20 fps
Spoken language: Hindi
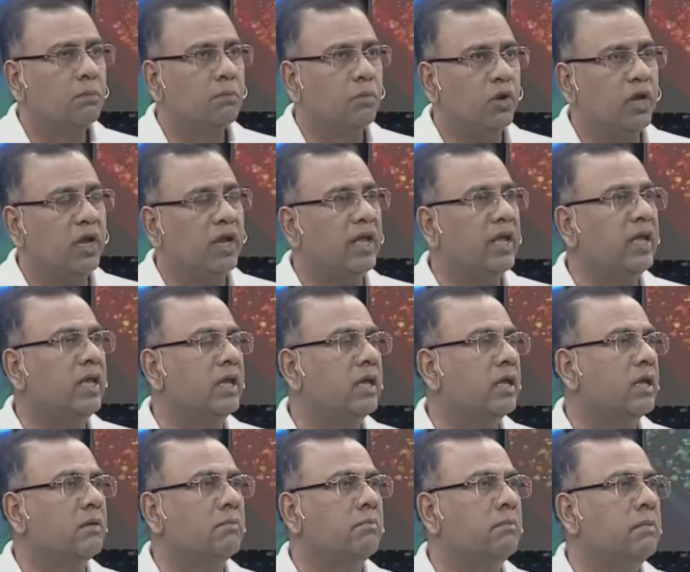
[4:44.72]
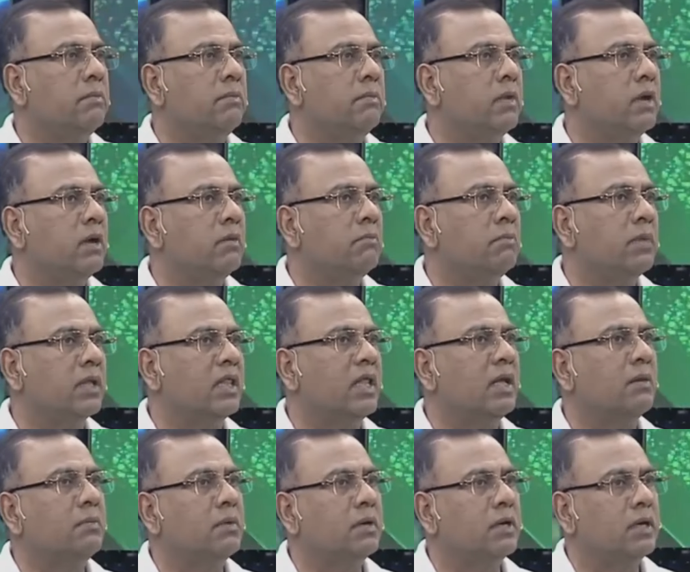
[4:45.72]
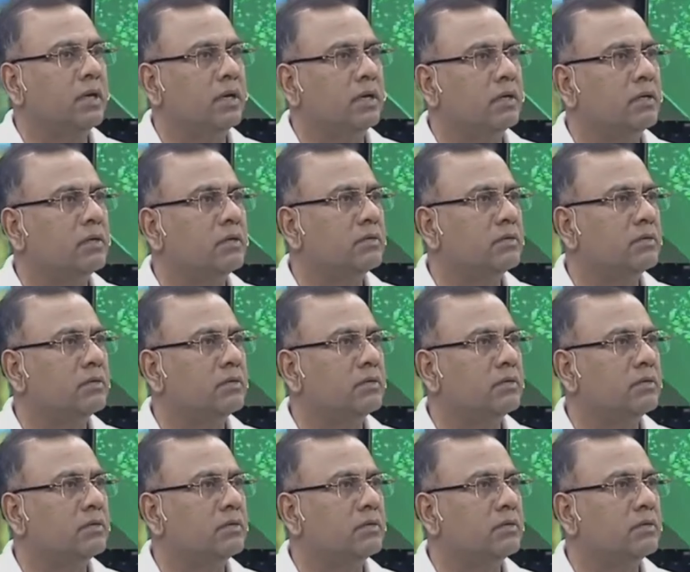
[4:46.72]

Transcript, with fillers: बुरे नहीं मतलब चलो बुरे